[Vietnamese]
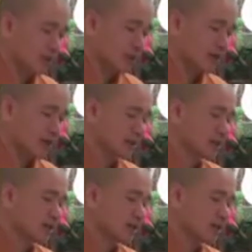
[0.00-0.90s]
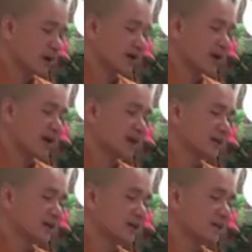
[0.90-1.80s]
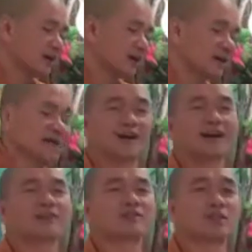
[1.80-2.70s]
Mà ngày xưa Đức Phật, có ai thỉnh Đức Phật đi cầu an cầu